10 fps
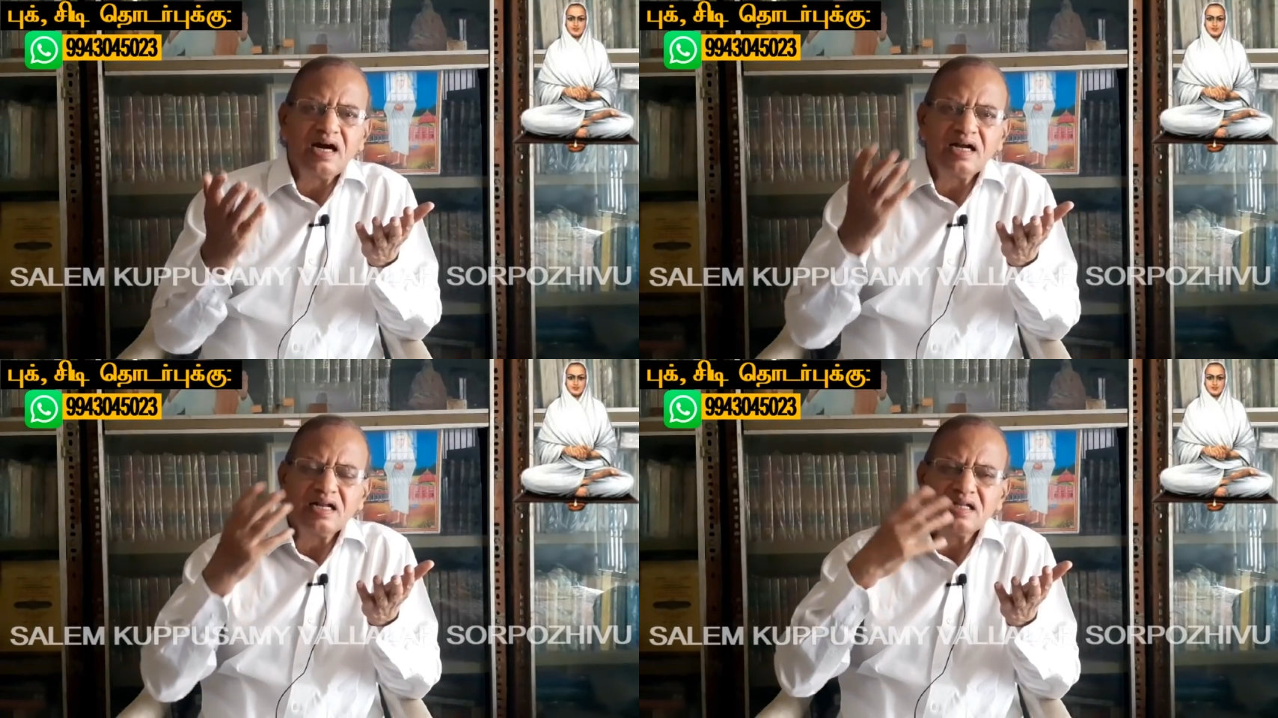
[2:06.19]

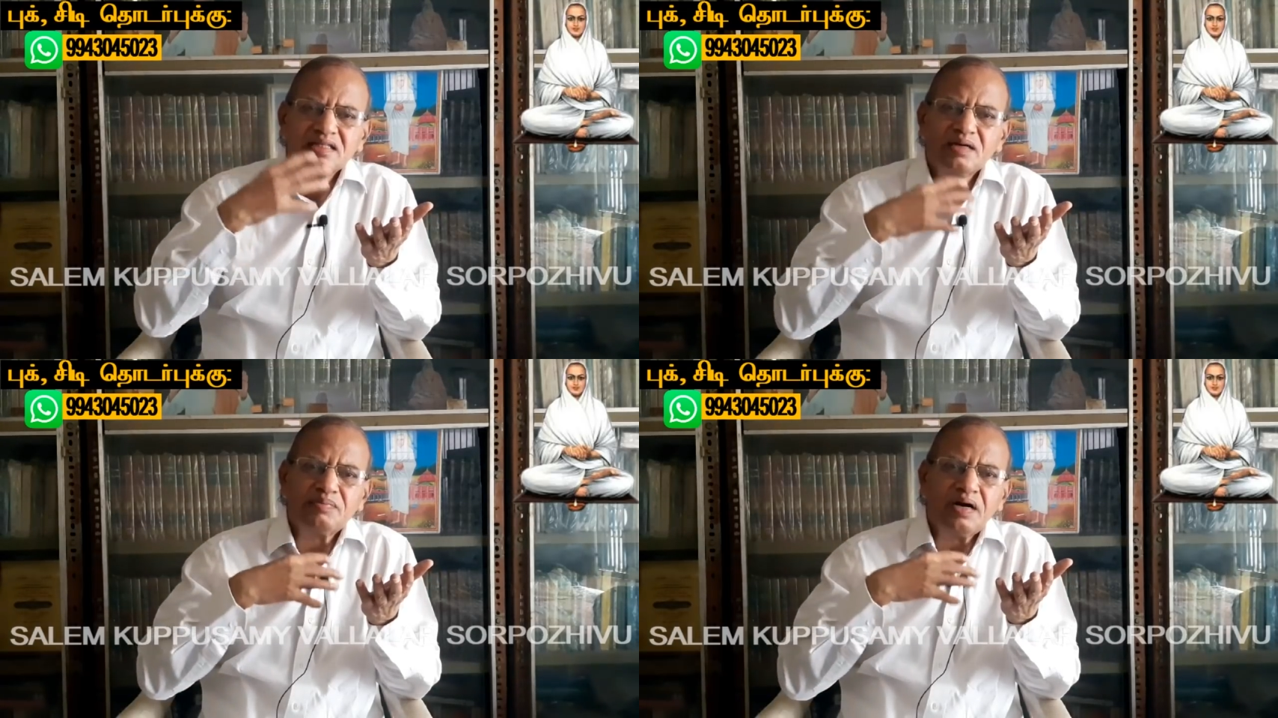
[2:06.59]
ஆனால்
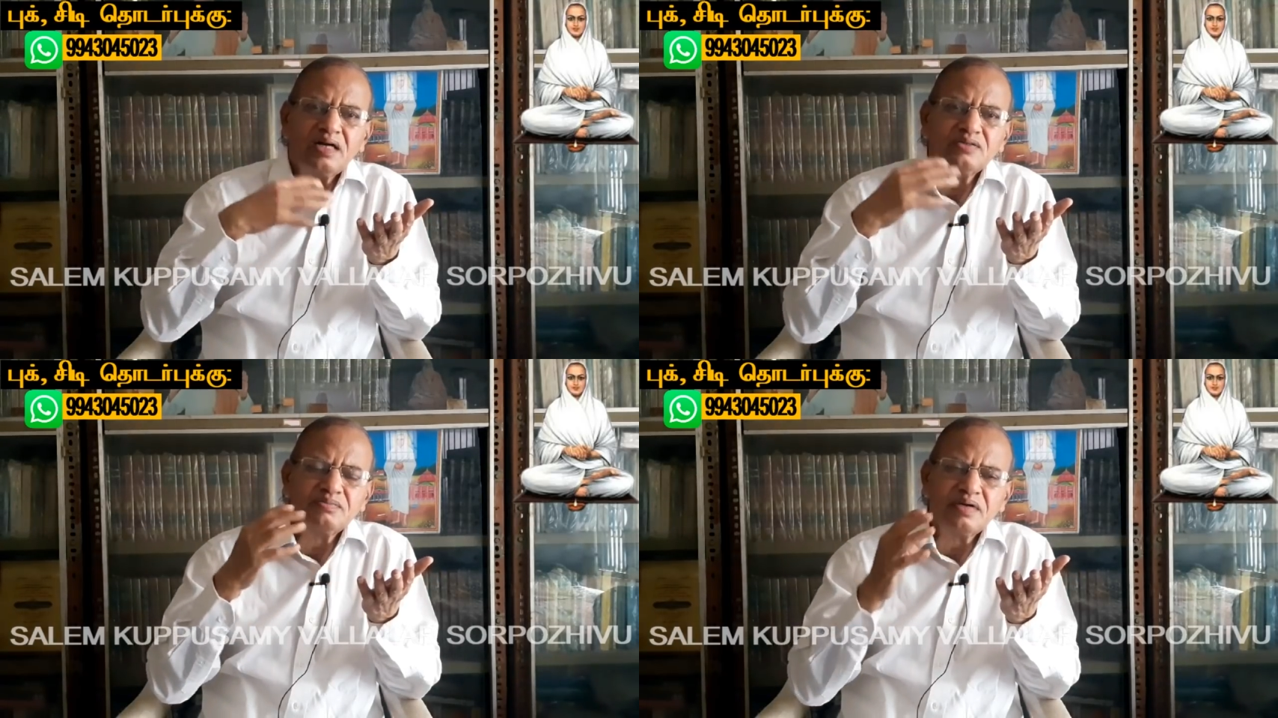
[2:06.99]
இந்த
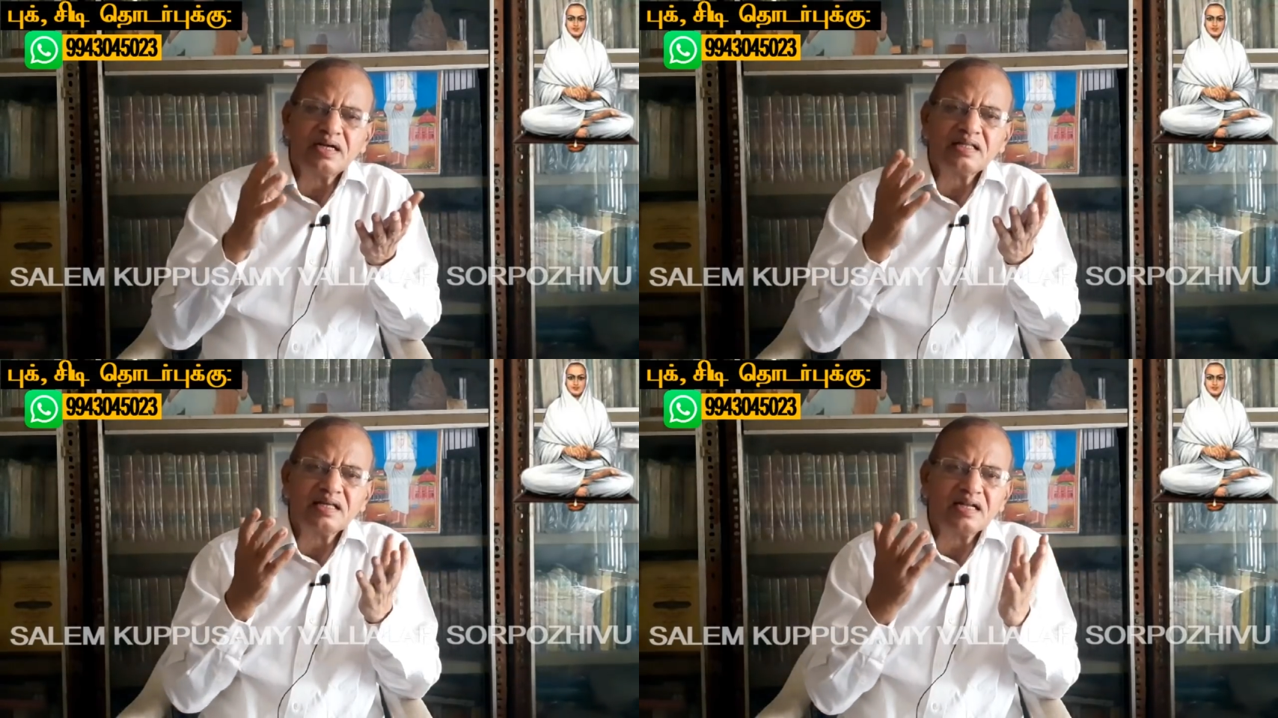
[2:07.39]
வாழும்
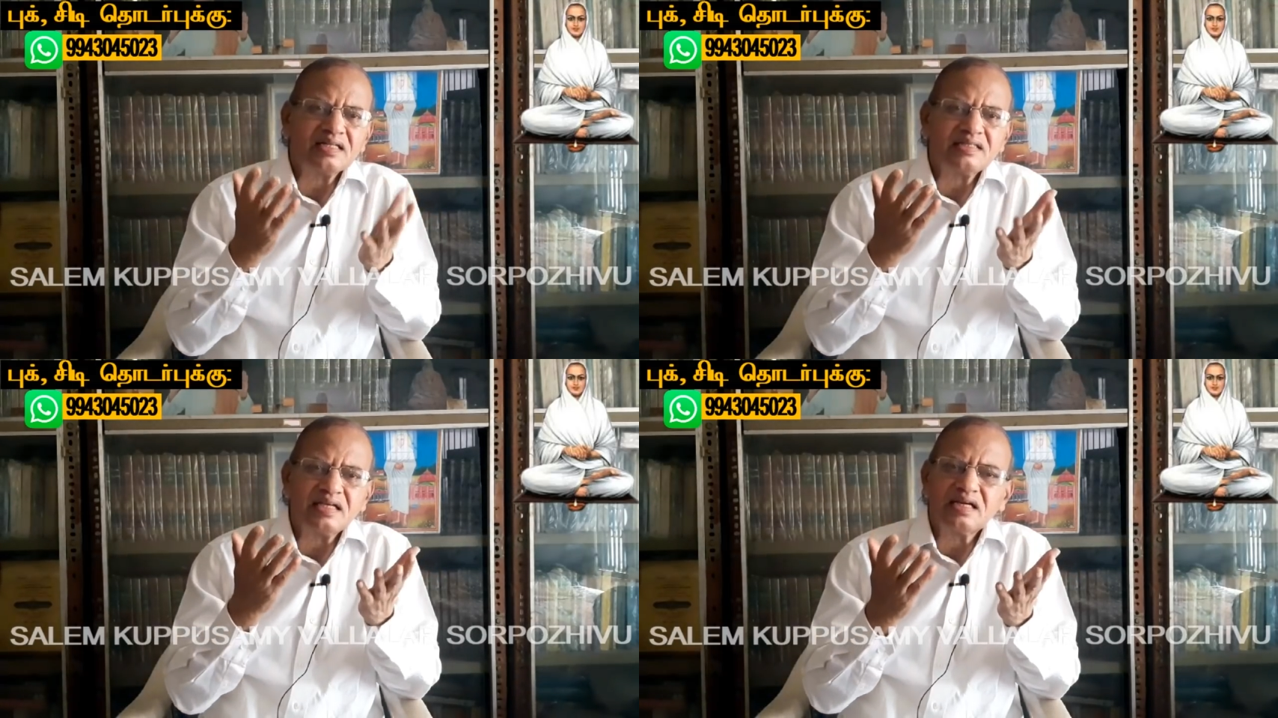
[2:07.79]
மனதை என்ன
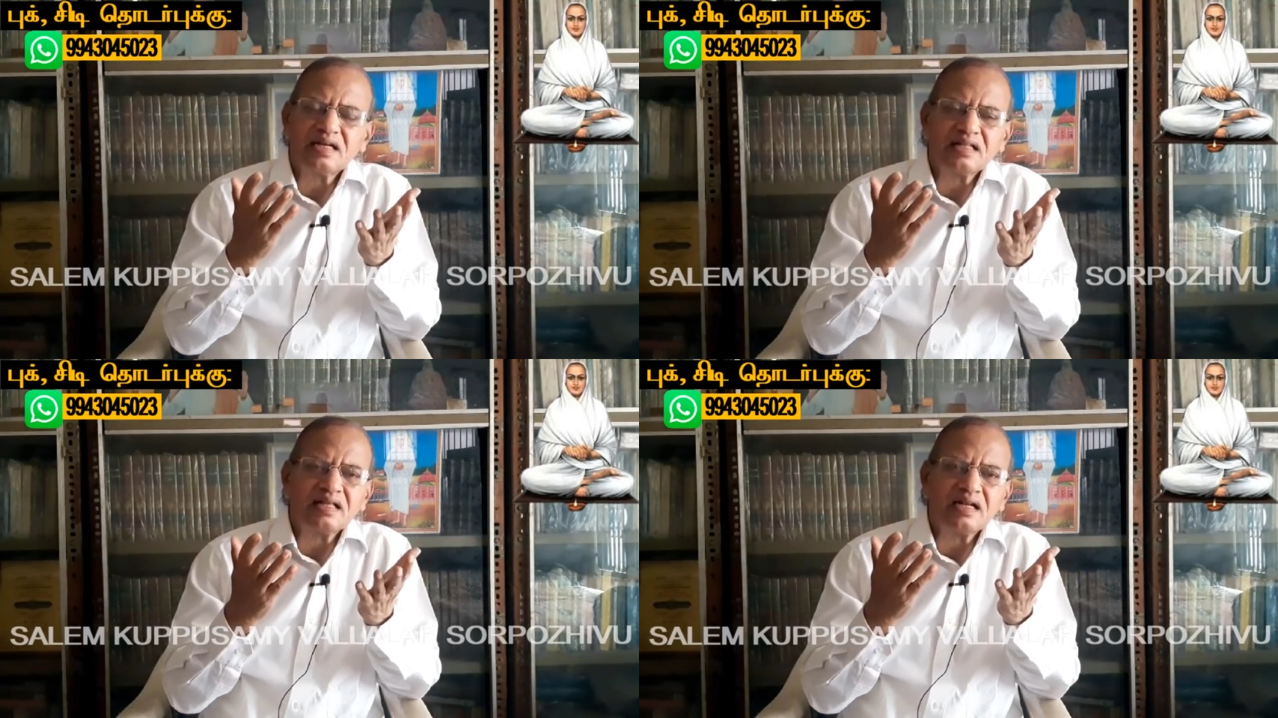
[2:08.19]

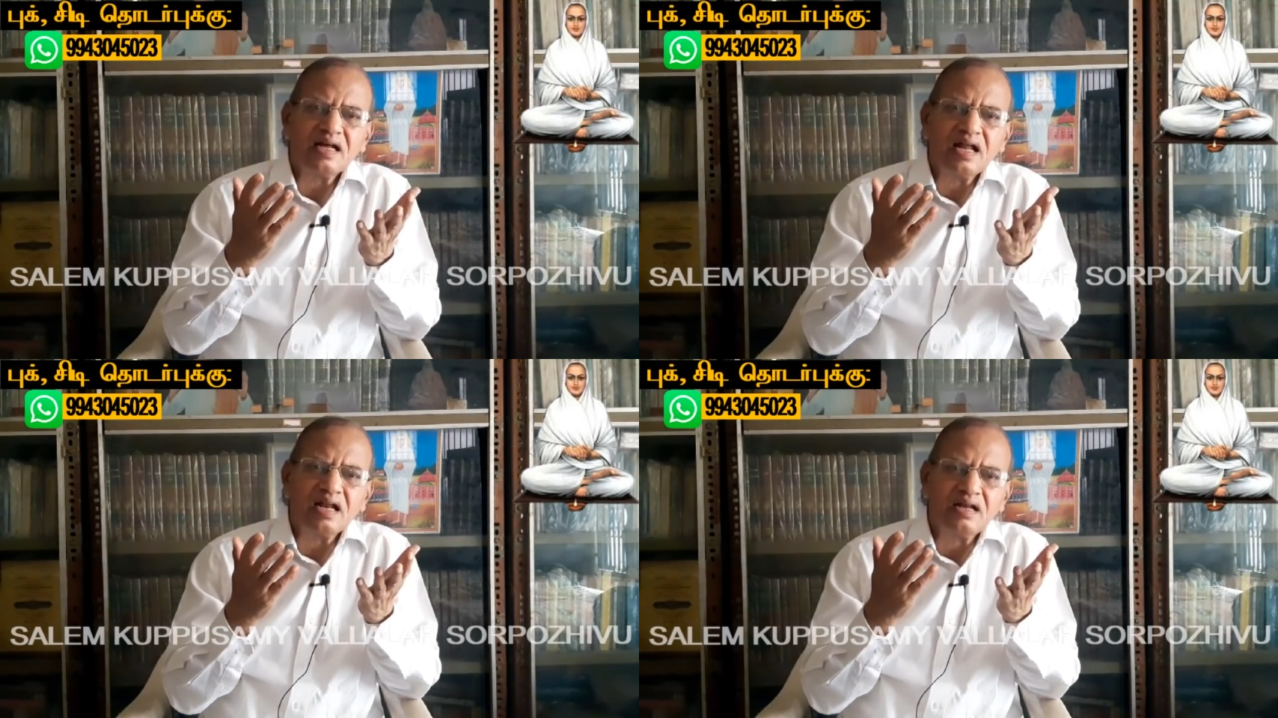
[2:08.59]

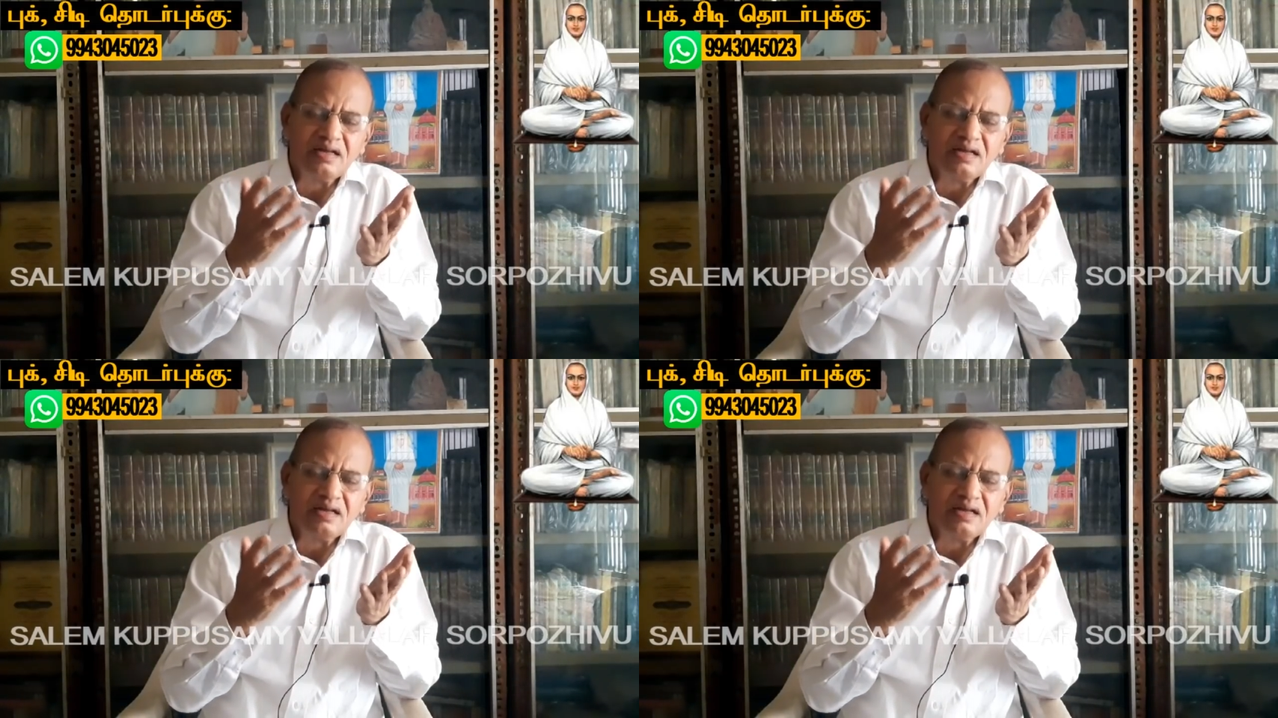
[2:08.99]
செய்கின்றதென்றால்